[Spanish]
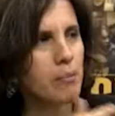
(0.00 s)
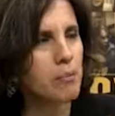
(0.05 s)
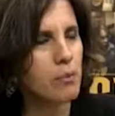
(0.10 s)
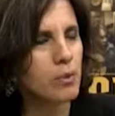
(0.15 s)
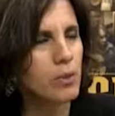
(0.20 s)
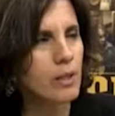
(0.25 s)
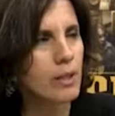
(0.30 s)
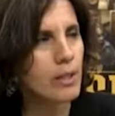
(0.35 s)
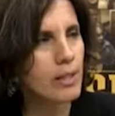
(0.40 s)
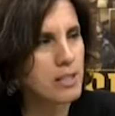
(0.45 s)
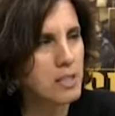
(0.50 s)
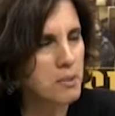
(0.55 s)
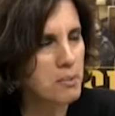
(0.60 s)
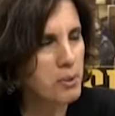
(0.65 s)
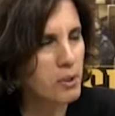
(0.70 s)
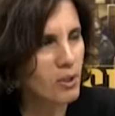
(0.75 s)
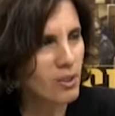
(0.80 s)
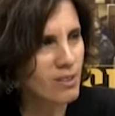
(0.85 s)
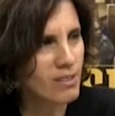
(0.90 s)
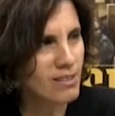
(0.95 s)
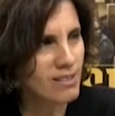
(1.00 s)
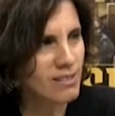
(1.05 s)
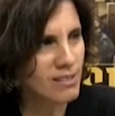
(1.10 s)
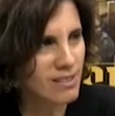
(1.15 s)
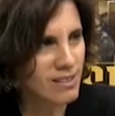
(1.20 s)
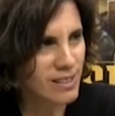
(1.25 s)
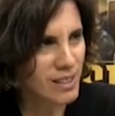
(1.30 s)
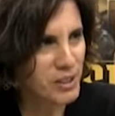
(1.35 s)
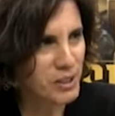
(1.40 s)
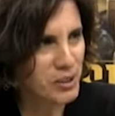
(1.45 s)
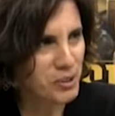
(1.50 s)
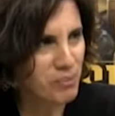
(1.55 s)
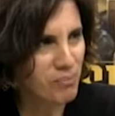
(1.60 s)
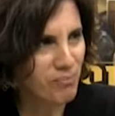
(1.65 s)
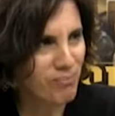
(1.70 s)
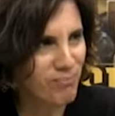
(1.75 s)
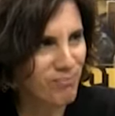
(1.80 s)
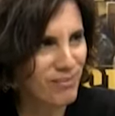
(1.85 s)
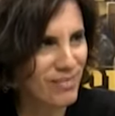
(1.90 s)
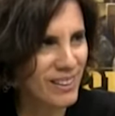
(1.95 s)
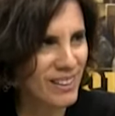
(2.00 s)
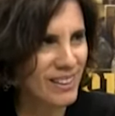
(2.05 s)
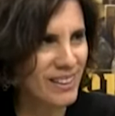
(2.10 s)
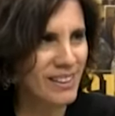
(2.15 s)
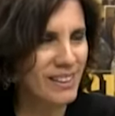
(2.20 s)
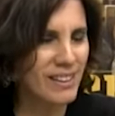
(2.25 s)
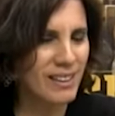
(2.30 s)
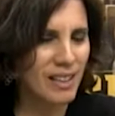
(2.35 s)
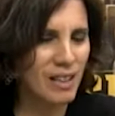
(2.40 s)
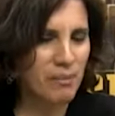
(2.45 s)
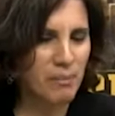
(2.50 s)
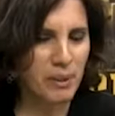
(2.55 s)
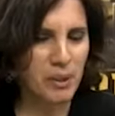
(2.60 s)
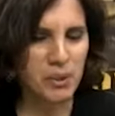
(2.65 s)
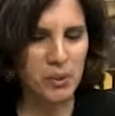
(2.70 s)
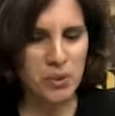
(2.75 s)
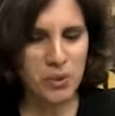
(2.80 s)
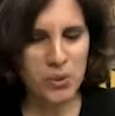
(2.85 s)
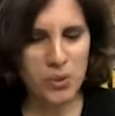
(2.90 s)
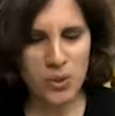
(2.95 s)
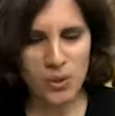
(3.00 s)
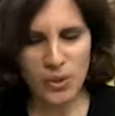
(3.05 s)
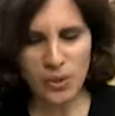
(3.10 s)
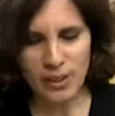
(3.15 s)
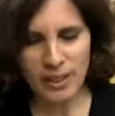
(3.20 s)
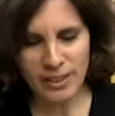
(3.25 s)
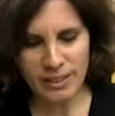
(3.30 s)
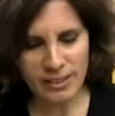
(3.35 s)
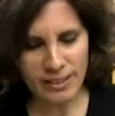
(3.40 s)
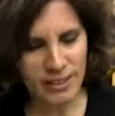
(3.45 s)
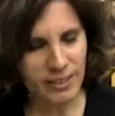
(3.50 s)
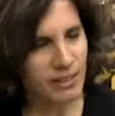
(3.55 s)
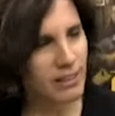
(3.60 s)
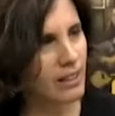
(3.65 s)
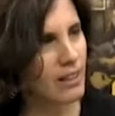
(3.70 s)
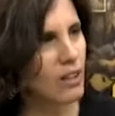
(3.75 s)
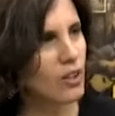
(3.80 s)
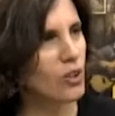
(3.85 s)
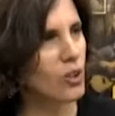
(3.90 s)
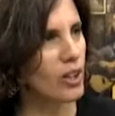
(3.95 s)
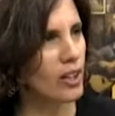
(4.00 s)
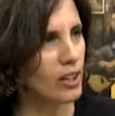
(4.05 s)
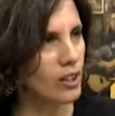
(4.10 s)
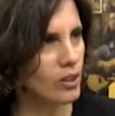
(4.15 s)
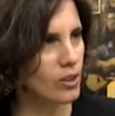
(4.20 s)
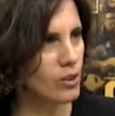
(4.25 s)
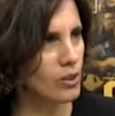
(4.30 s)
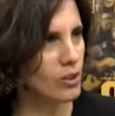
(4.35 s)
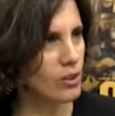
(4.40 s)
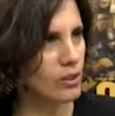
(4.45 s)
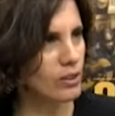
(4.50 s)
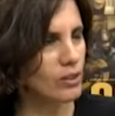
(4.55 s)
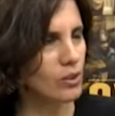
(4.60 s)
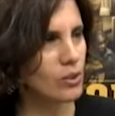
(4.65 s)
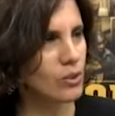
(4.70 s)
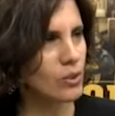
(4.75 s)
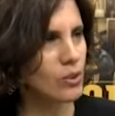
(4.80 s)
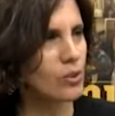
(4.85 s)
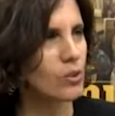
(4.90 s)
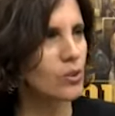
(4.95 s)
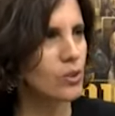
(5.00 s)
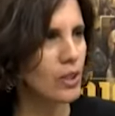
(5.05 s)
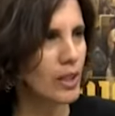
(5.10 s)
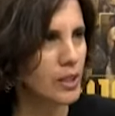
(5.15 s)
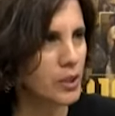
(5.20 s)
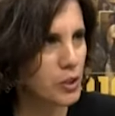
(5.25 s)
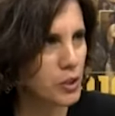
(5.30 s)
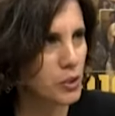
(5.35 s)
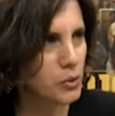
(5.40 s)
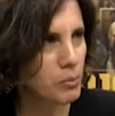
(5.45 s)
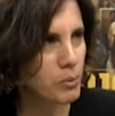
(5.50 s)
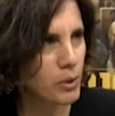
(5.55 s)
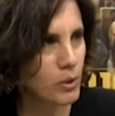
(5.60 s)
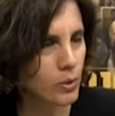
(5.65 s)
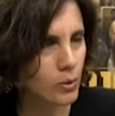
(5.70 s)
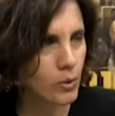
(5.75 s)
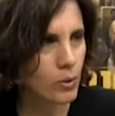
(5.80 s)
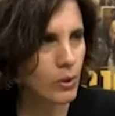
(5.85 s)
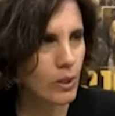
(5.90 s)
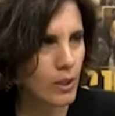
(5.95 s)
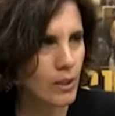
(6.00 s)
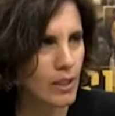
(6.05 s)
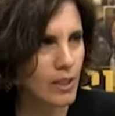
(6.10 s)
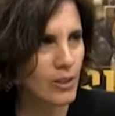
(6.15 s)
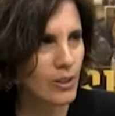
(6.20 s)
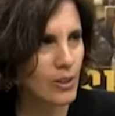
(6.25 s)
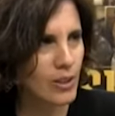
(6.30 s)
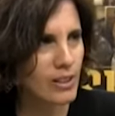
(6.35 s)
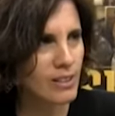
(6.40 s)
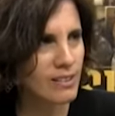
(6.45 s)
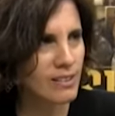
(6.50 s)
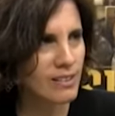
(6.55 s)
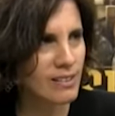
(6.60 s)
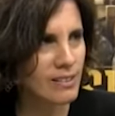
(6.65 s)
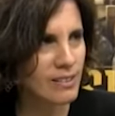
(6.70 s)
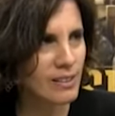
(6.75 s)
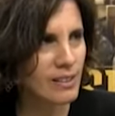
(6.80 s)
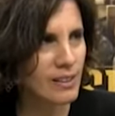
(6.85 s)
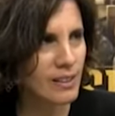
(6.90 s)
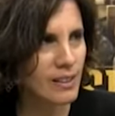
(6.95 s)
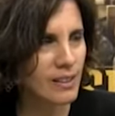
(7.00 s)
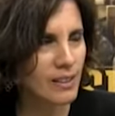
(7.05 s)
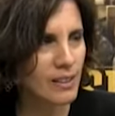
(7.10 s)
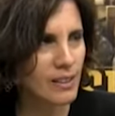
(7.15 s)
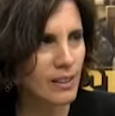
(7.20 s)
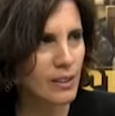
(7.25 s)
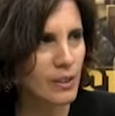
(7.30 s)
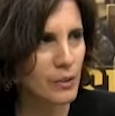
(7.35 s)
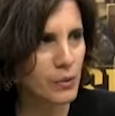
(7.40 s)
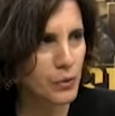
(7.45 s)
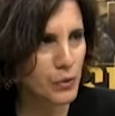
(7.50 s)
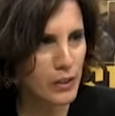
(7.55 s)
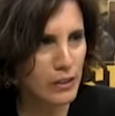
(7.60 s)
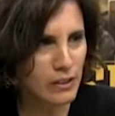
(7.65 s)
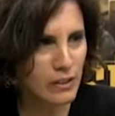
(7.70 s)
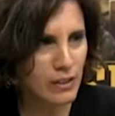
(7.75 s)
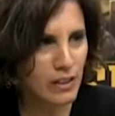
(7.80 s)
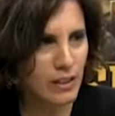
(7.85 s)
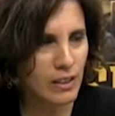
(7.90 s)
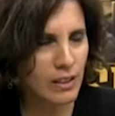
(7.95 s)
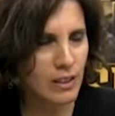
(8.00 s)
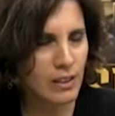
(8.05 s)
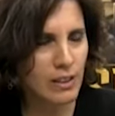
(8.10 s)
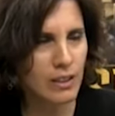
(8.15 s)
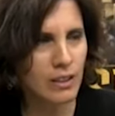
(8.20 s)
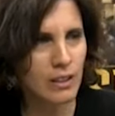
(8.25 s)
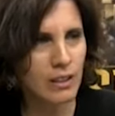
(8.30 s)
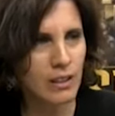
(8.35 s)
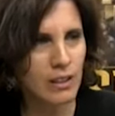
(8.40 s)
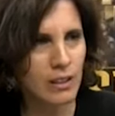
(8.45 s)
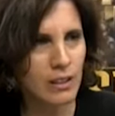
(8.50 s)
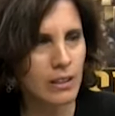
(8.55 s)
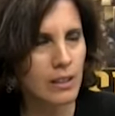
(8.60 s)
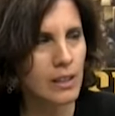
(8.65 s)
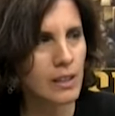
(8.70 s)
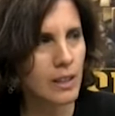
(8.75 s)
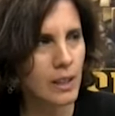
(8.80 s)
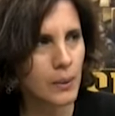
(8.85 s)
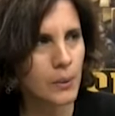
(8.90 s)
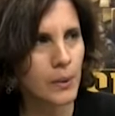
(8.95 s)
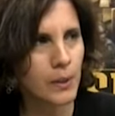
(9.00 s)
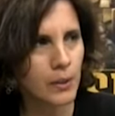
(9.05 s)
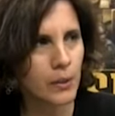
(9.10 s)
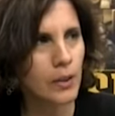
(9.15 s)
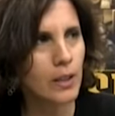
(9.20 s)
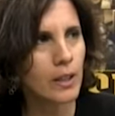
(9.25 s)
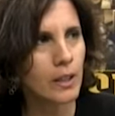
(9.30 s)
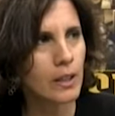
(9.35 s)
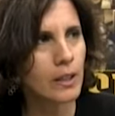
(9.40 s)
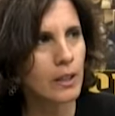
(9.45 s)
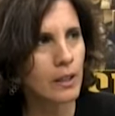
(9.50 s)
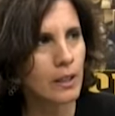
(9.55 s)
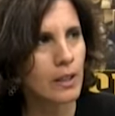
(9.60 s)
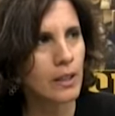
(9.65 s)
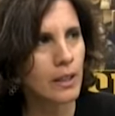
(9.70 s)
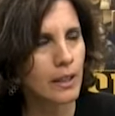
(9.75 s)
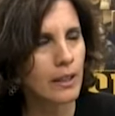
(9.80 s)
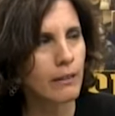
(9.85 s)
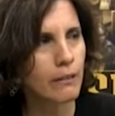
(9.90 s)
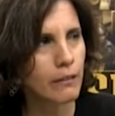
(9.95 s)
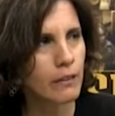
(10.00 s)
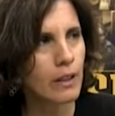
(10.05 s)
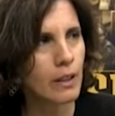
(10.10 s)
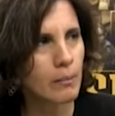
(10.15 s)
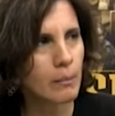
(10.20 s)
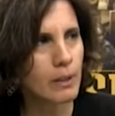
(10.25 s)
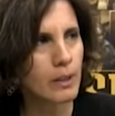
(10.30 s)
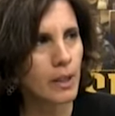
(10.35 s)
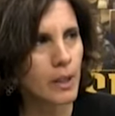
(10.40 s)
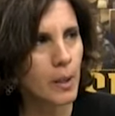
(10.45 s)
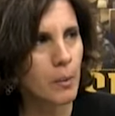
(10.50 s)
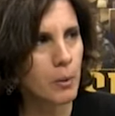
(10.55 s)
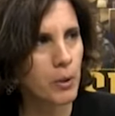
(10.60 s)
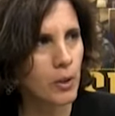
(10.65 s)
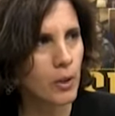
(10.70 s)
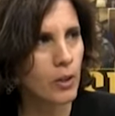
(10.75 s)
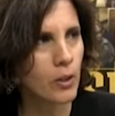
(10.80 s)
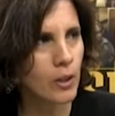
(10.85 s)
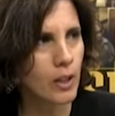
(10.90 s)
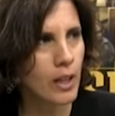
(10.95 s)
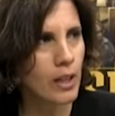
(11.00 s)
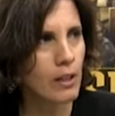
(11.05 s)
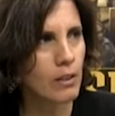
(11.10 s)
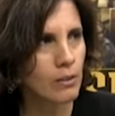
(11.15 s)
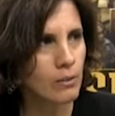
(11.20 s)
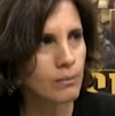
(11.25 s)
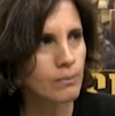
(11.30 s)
muchas gracias por lo que estás haciendo aquí en el Perú, que sé que te ha acogido en todos estos años, pero tu trabajo es este, difícil y, qué bueno que, que, finalmente hayas podido lograrlo.